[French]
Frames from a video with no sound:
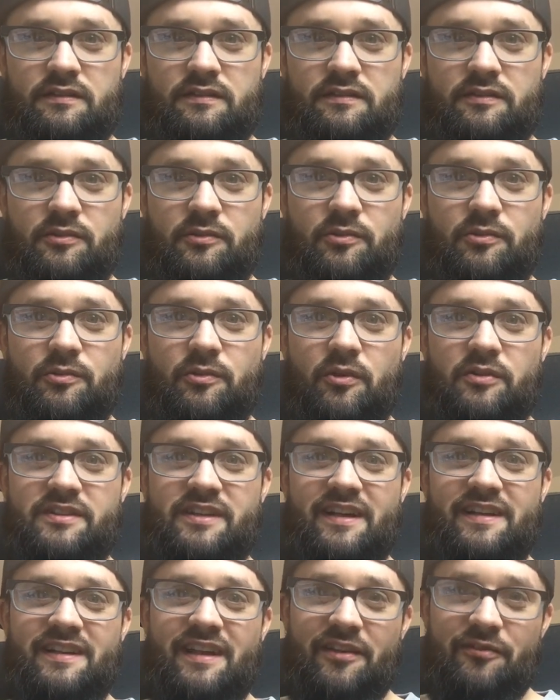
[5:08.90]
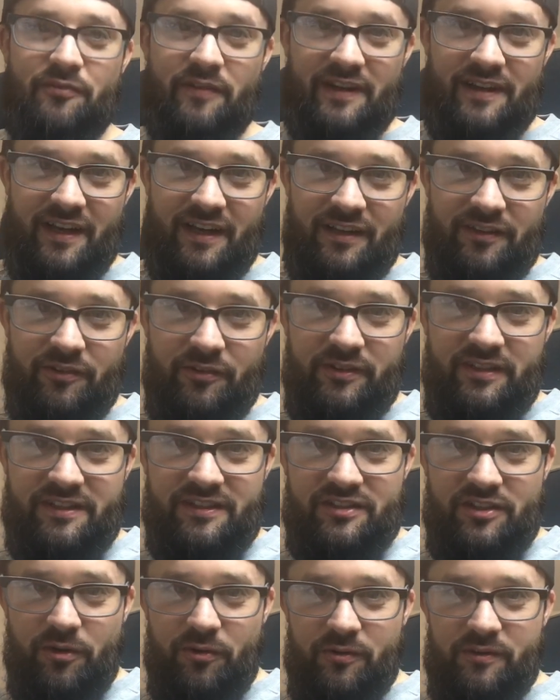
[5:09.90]
Ouh, on direct de la Nouvelle-Calédonie.
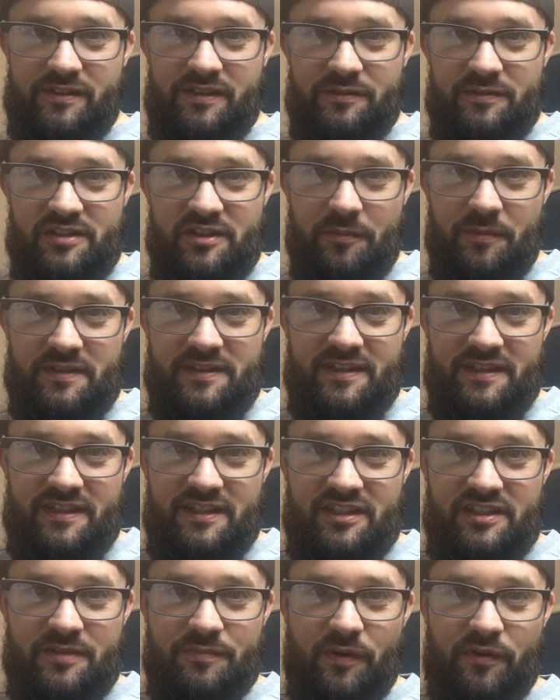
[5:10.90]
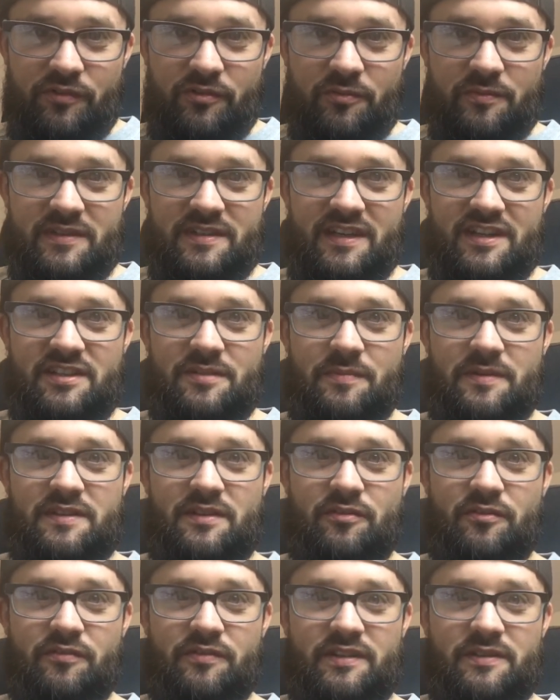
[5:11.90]
Ciao. Je sais pas c'est qui, j'ai pas vu ton message, c'est passé
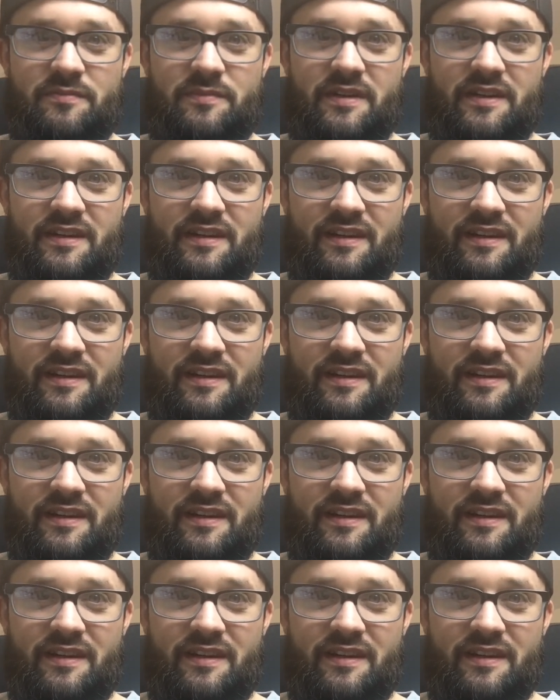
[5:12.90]
trop vite, mais.